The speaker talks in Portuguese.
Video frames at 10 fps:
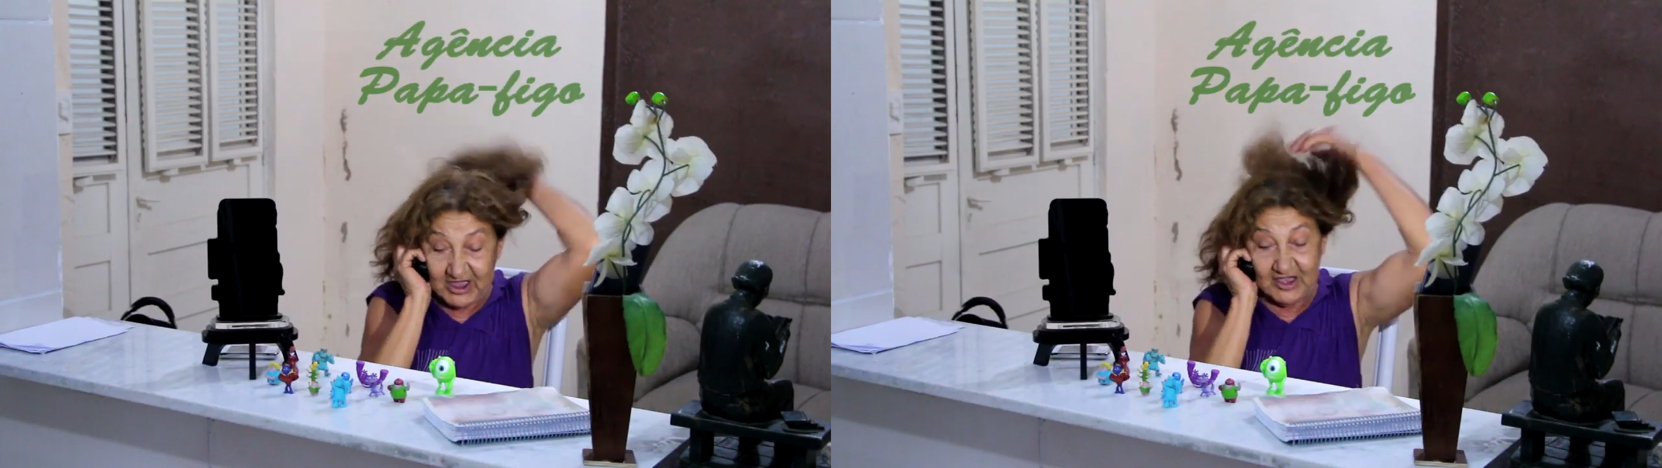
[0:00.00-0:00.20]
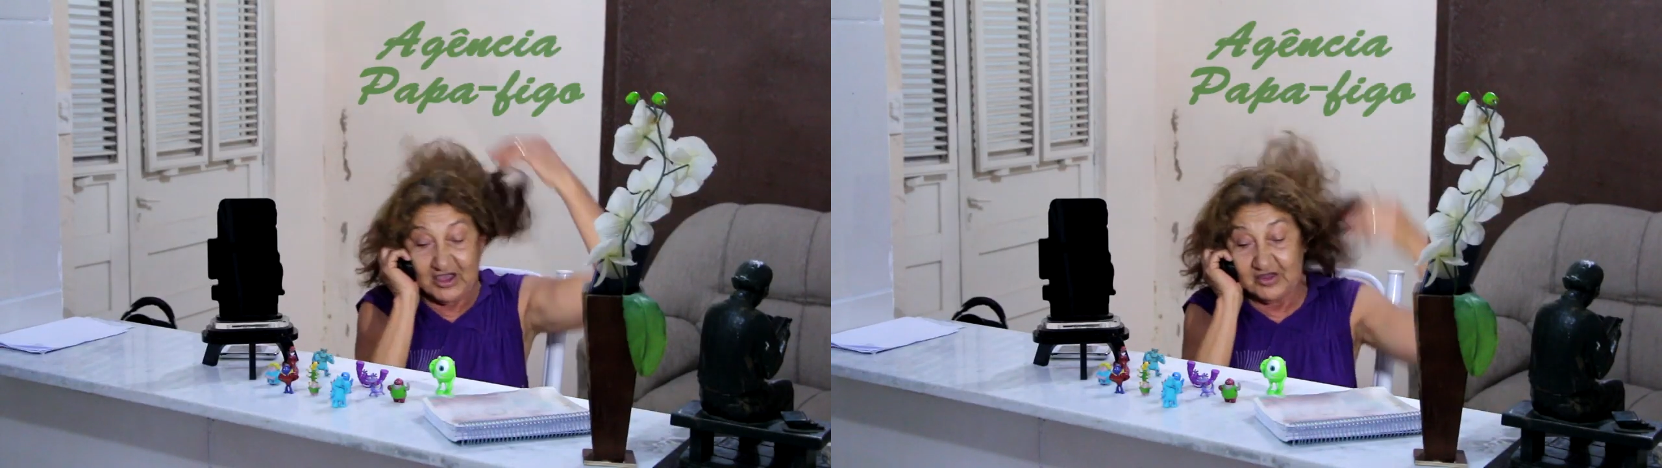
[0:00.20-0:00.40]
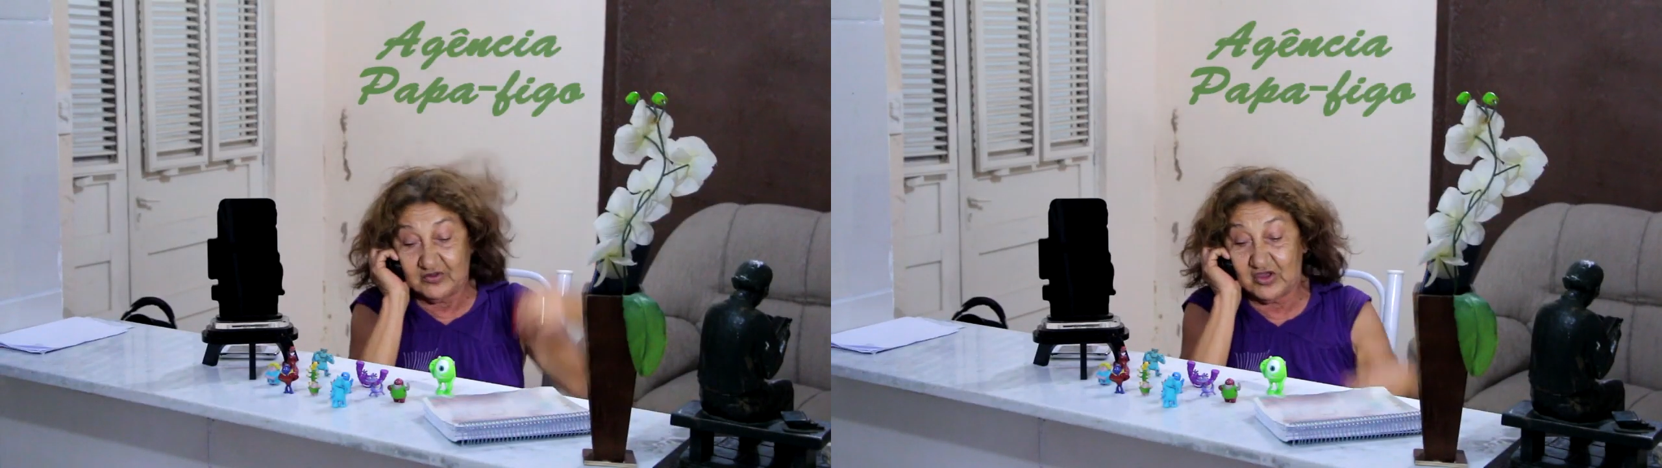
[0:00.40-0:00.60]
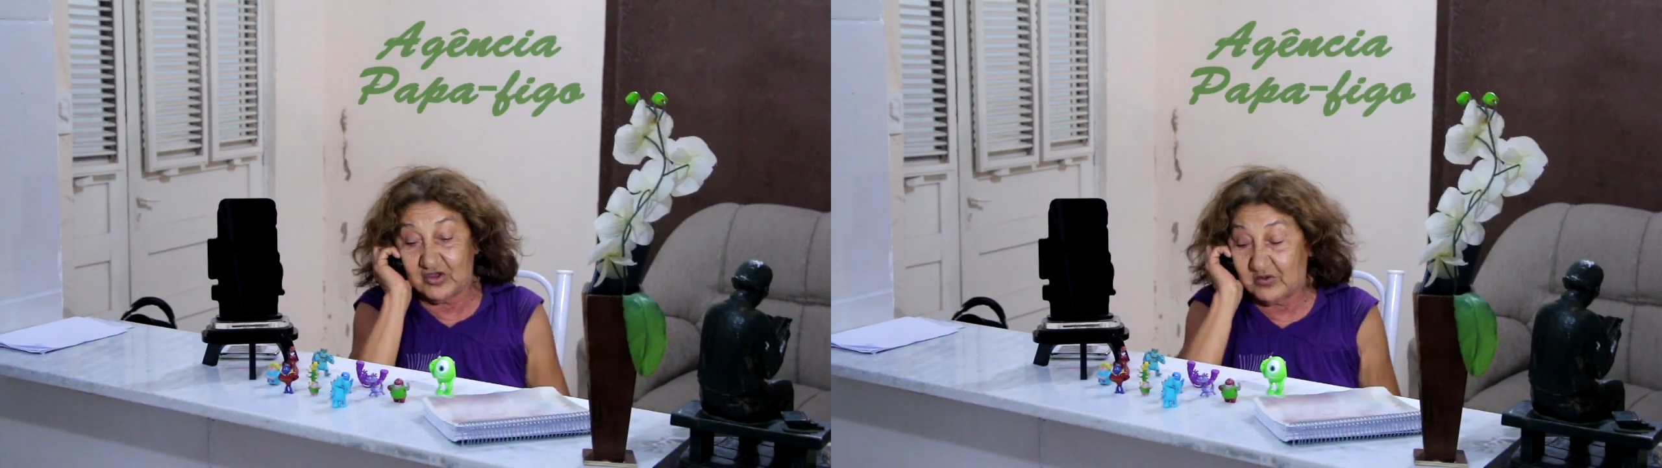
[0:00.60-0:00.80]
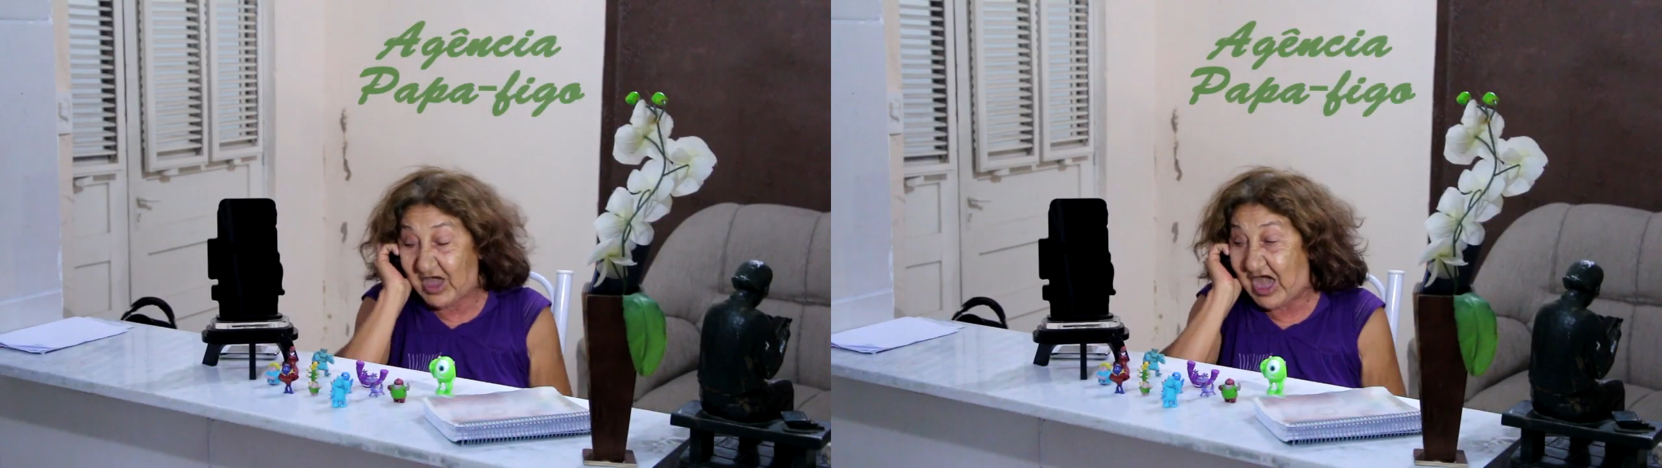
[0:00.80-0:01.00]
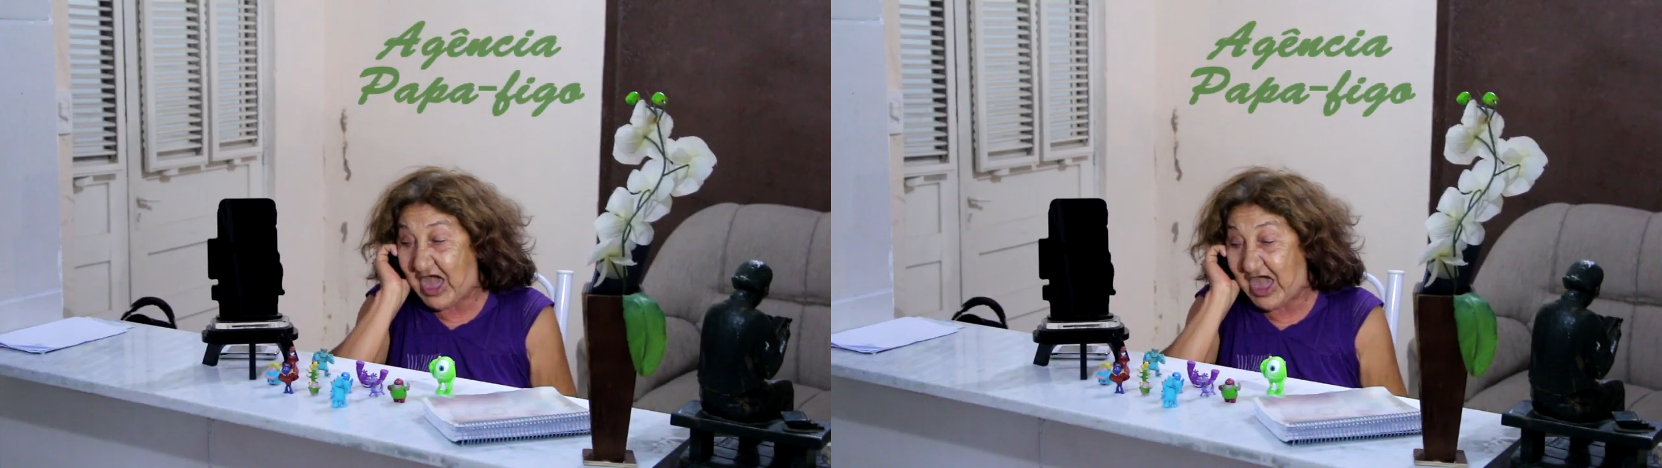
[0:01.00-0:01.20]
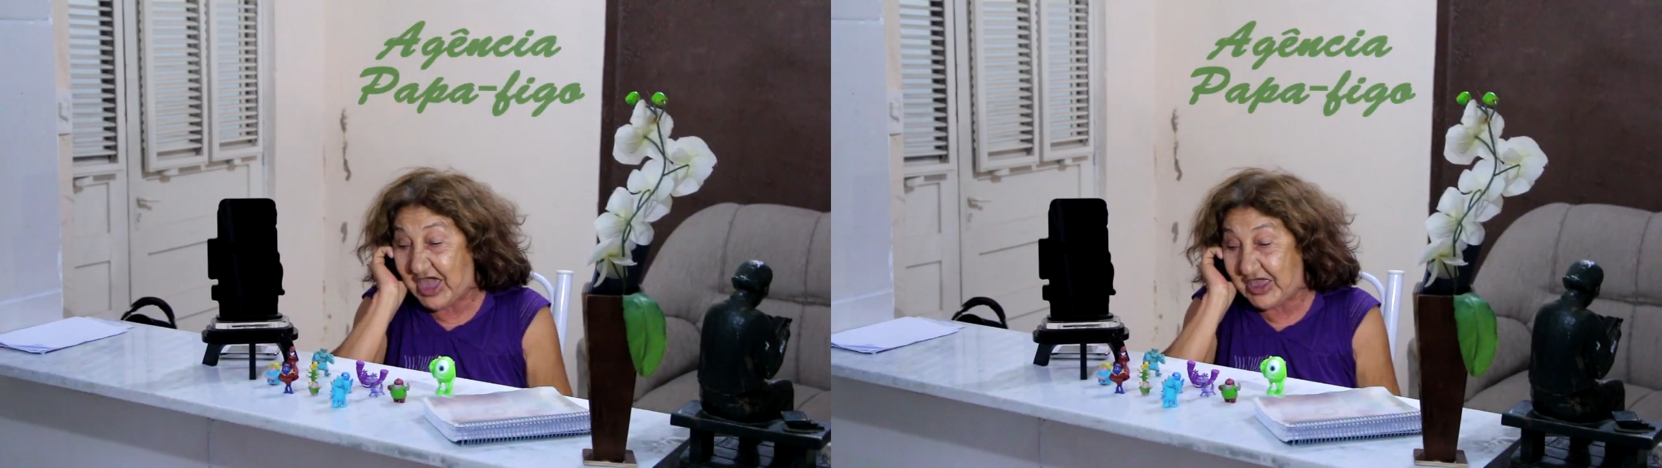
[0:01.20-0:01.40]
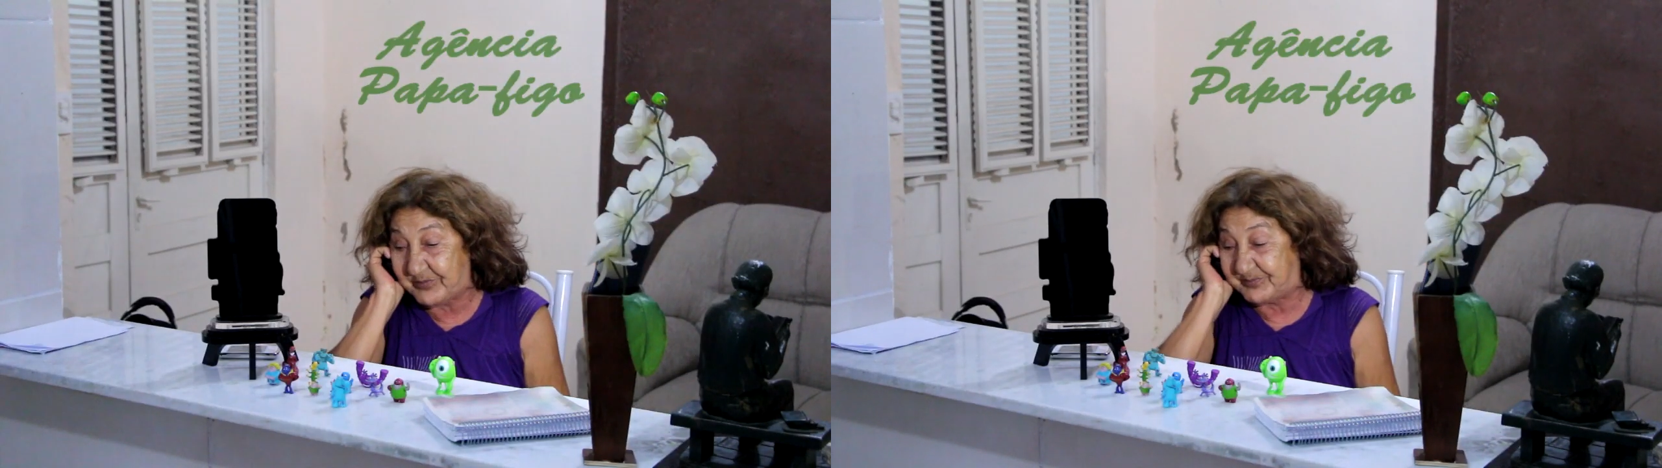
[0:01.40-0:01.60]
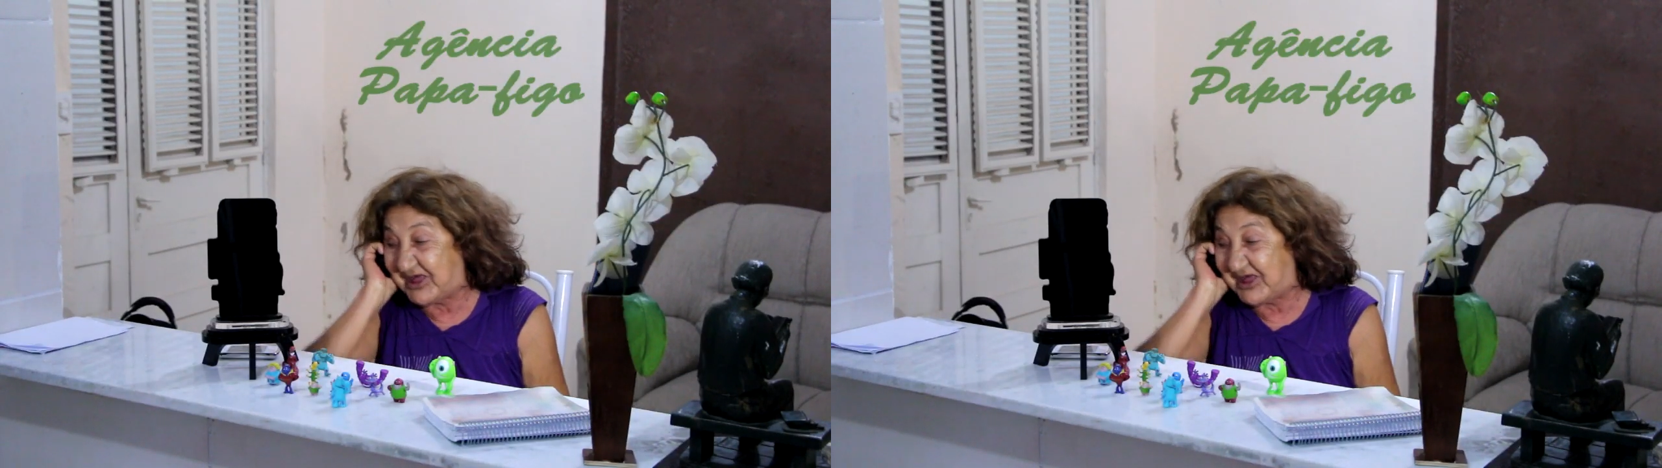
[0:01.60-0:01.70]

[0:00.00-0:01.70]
Ah, ah,